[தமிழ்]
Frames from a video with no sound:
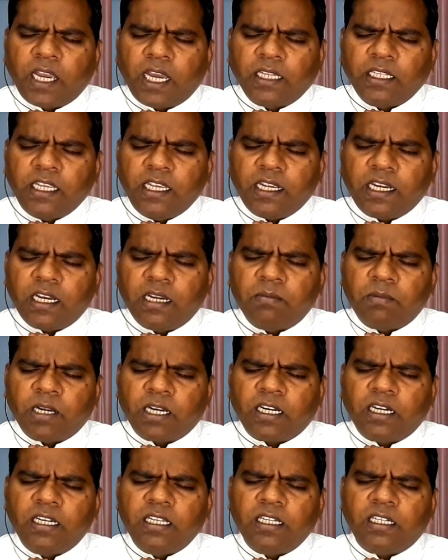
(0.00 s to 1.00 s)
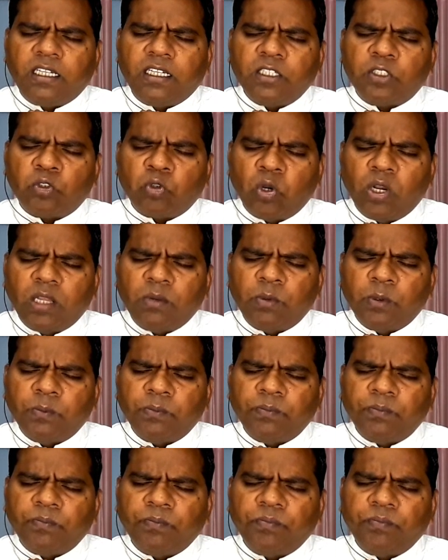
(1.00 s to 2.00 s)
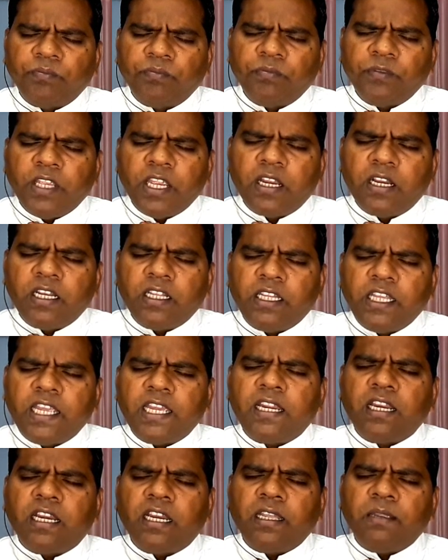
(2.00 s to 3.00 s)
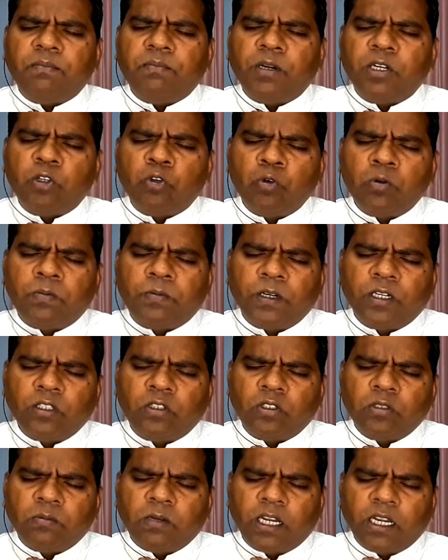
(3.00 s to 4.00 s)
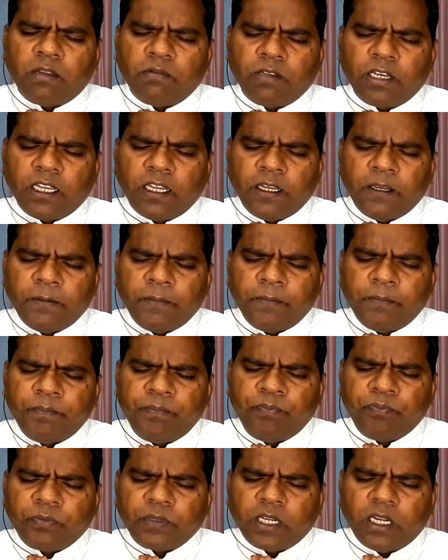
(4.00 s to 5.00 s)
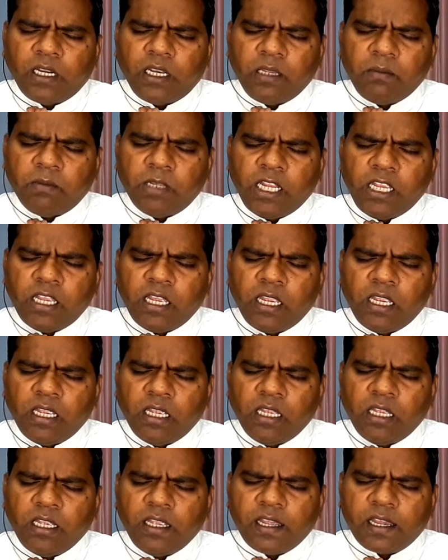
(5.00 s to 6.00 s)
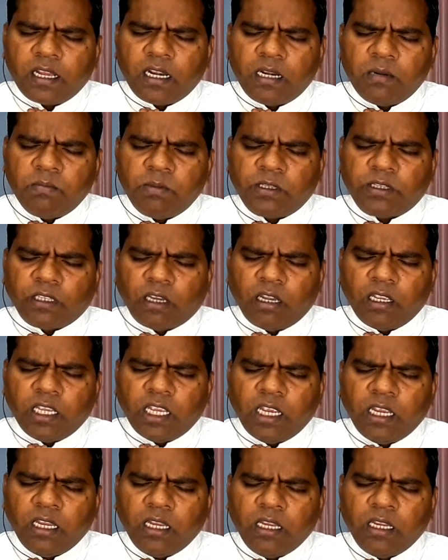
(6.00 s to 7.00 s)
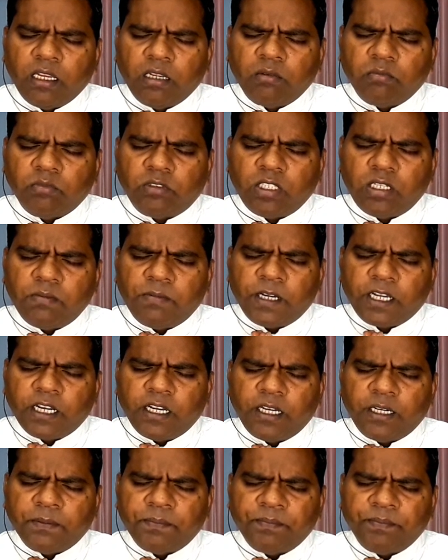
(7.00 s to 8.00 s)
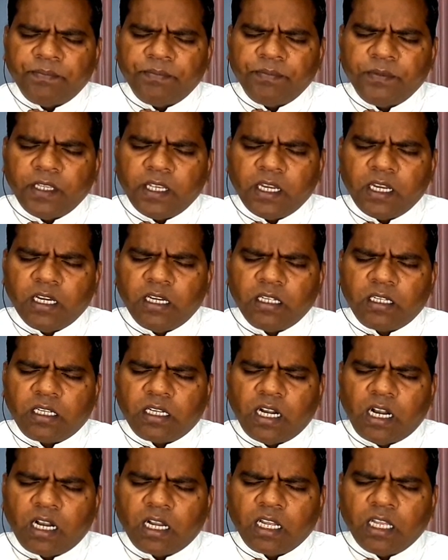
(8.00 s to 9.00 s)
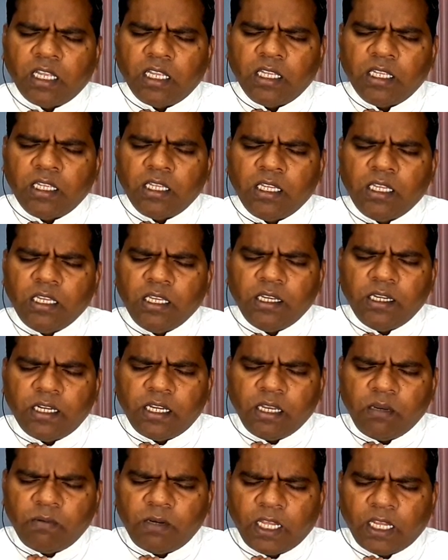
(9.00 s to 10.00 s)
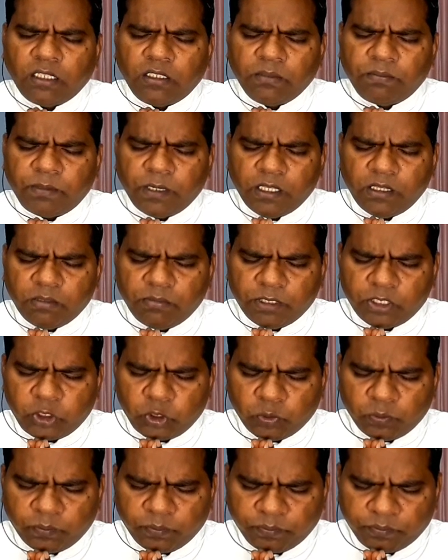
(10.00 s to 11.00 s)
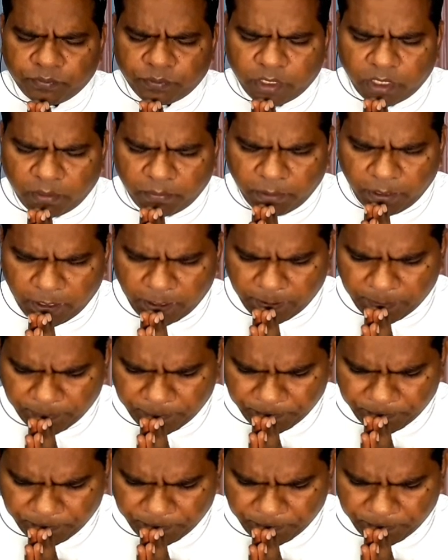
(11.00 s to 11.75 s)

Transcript: அதை எங்கள் மக்களுக்கு சொல்லவும் எங்கள் இதயங்களை பக்குவப்படுத்தும் ஆண்டவரே மரியே எங்கள் அன்பு தாயே உன் திருமகனிடம் எங்களுக்காக இடைவிடாது பரிந்து பேசும் ஆமேன்